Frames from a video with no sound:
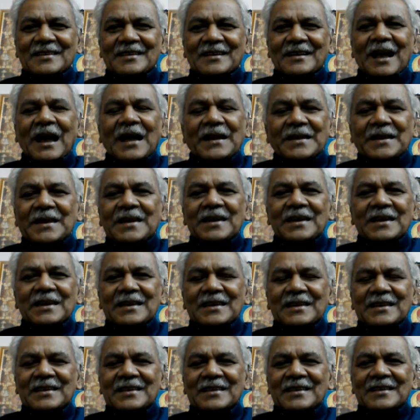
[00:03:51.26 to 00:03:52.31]
కానీ
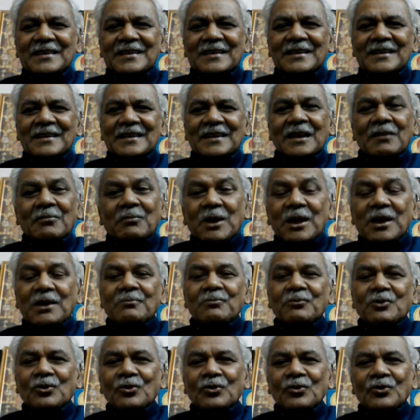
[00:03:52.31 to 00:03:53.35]

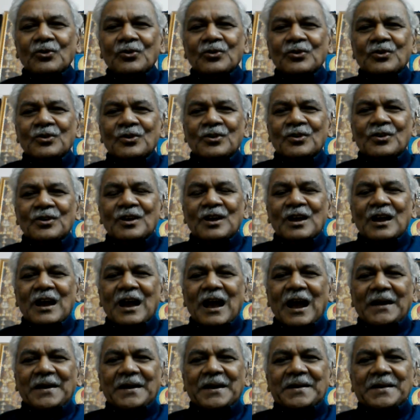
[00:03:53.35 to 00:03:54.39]
ఎంఐఎంకు
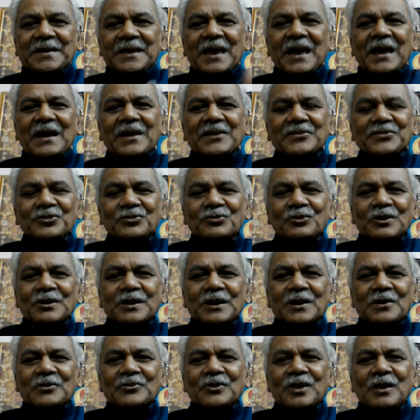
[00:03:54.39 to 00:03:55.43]
అటు టీఆర్ఎస్
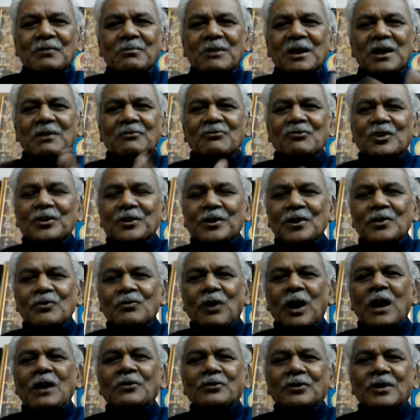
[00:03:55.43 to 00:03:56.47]
ఓటర్లు ఎంఐఎం ఓటర్లు
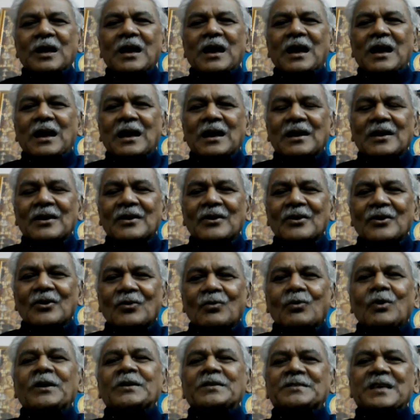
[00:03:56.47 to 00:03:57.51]
వాళ్ళు కూడా
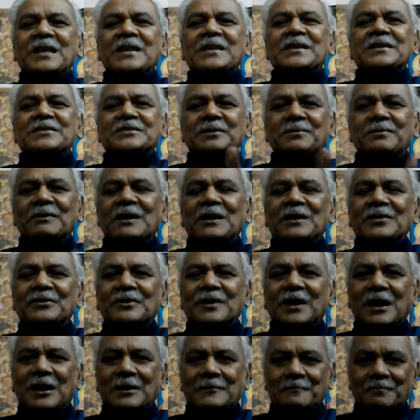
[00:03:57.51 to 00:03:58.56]
ఓడేసడానికి ఇష్టపడలేదు
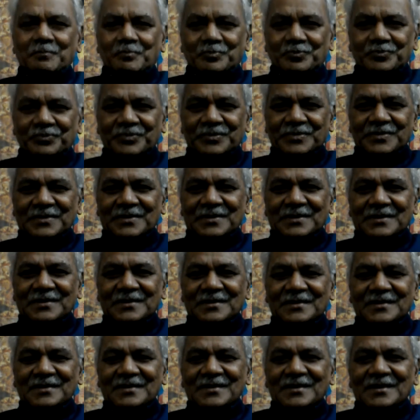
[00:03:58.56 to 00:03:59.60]
ఇంకా
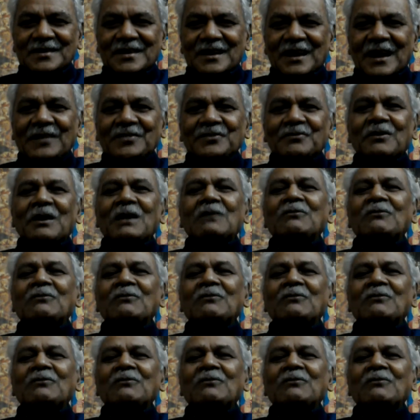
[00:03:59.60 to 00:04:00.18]
అందువల్ల